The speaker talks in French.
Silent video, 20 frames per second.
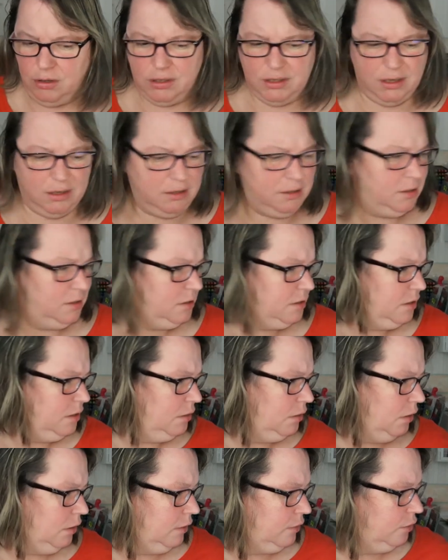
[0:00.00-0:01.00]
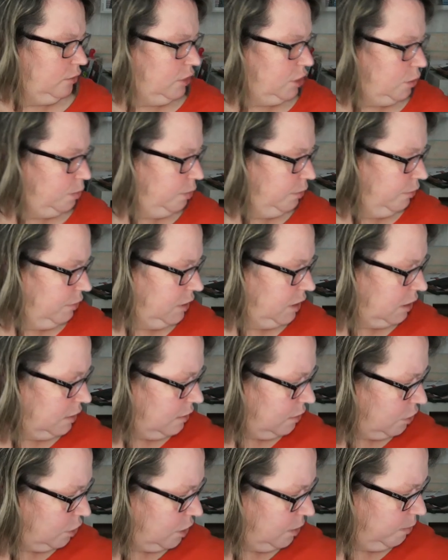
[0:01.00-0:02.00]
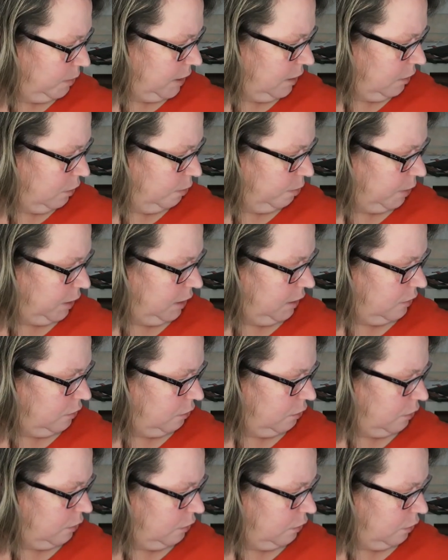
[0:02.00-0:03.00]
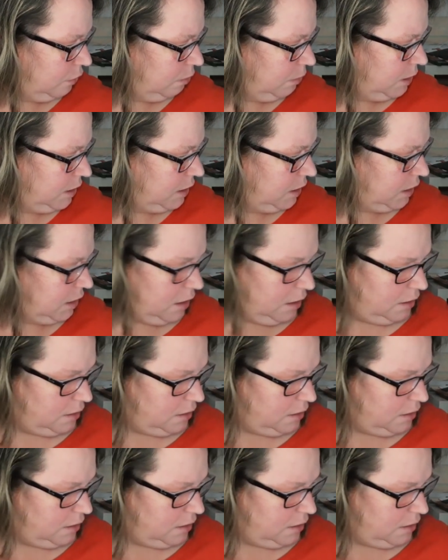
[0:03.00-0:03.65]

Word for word: Ça, c'était... attendez, je peux vous dire ce que j'ai peut-être pris sur mes tickets